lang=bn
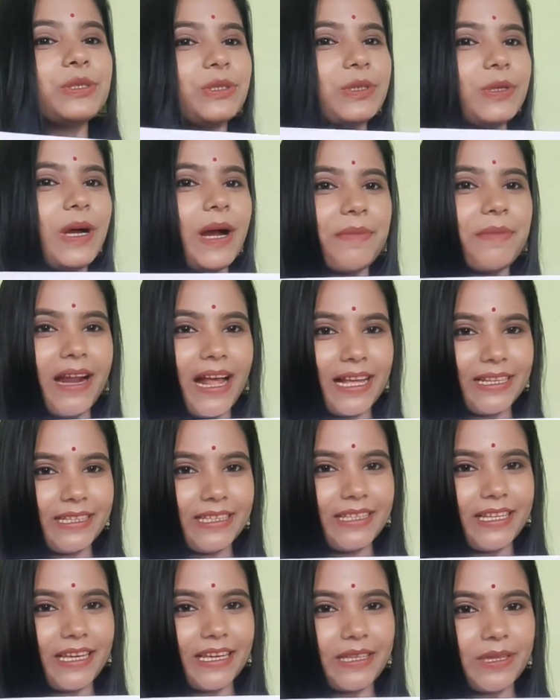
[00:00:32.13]
সো আমার
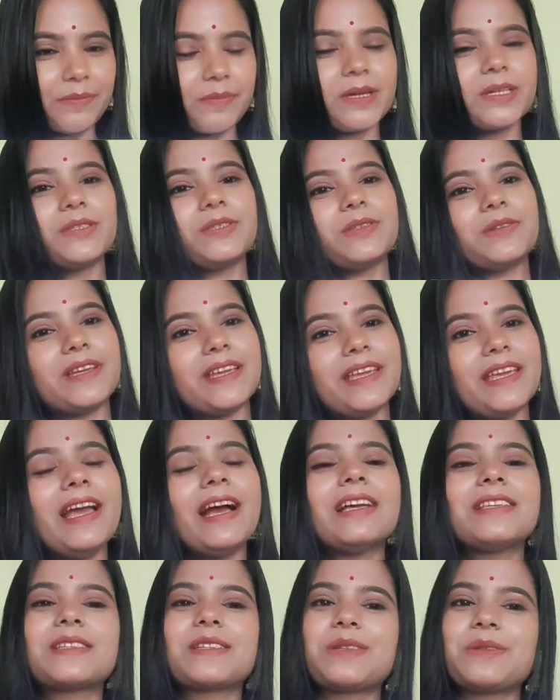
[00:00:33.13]
হাতে দেখতে পাচ্ছ কি
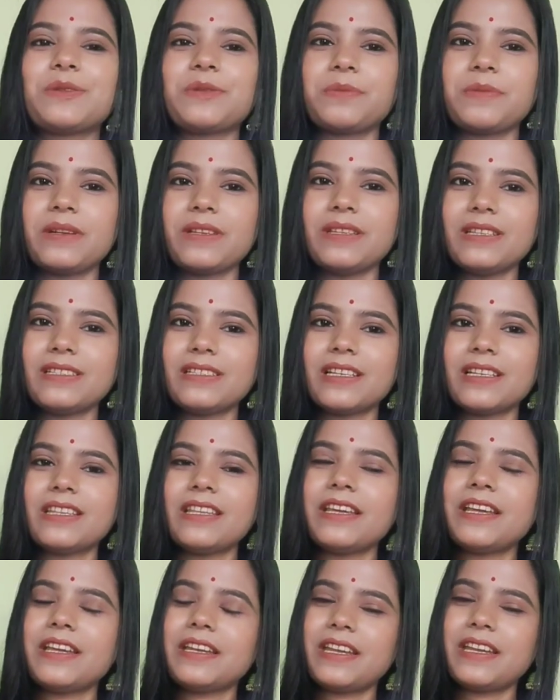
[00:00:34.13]
আজকে তোমাদের
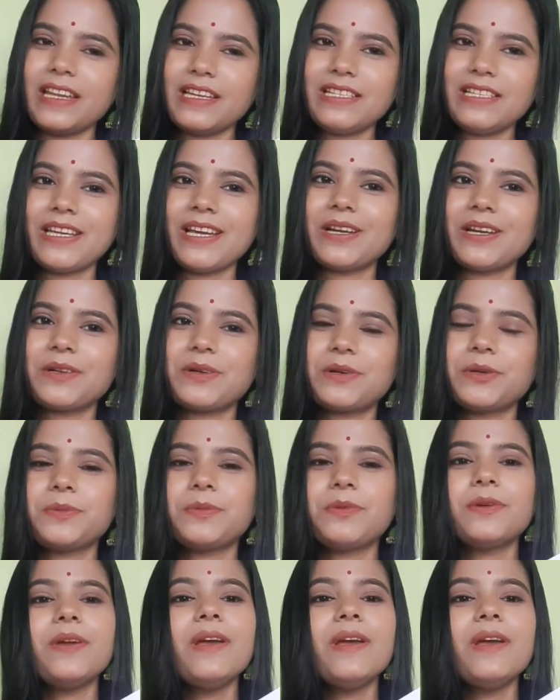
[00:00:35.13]
সাথে এটাই শেয়ার করব